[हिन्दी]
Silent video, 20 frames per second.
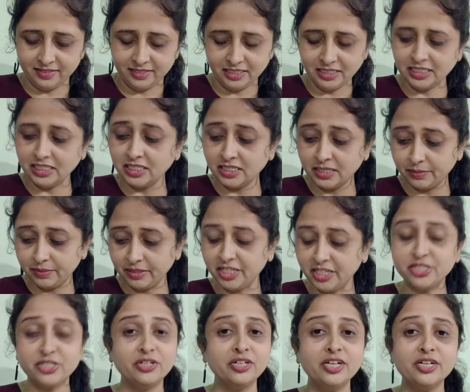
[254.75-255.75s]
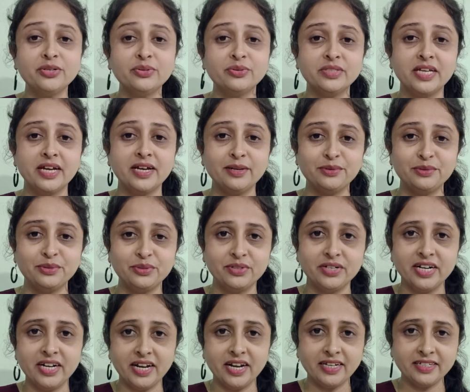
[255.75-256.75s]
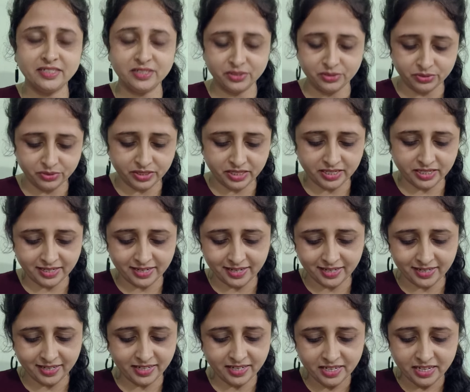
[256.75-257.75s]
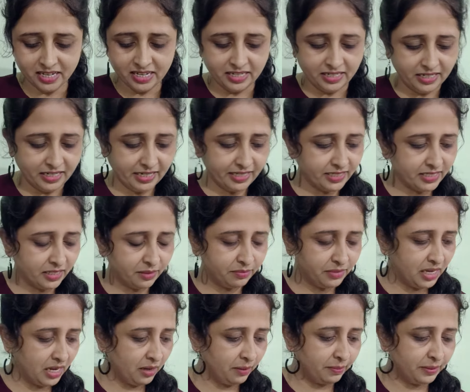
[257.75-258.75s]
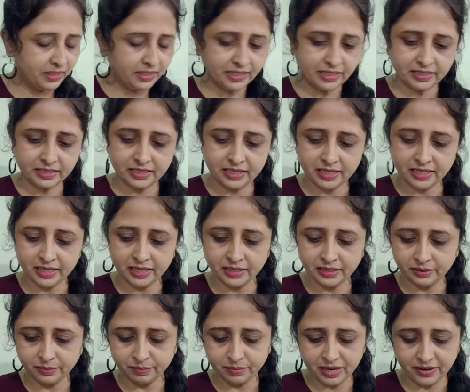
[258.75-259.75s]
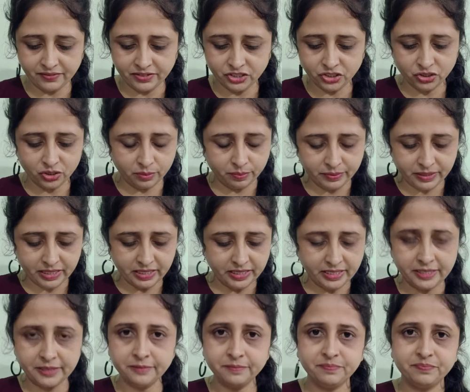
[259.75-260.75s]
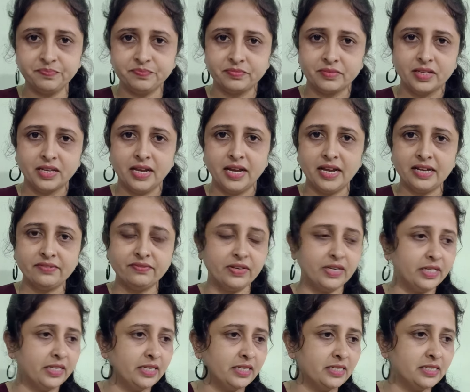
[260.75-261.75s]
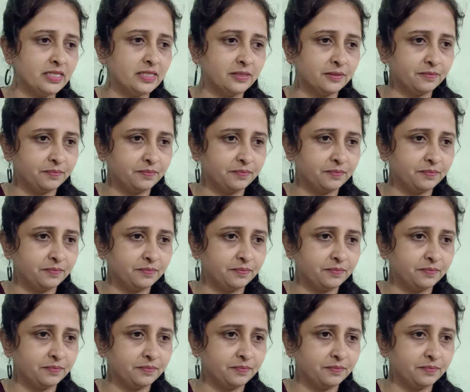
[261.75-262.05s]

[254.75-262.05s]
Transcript: जिनसे भी रेजोनेट होता है उन्होंने लाइक ज़रूर करना है नेक्स्ट हम यहाँ पर देखते हैं प्राइवेट जॉब के लिए एक्वेरियस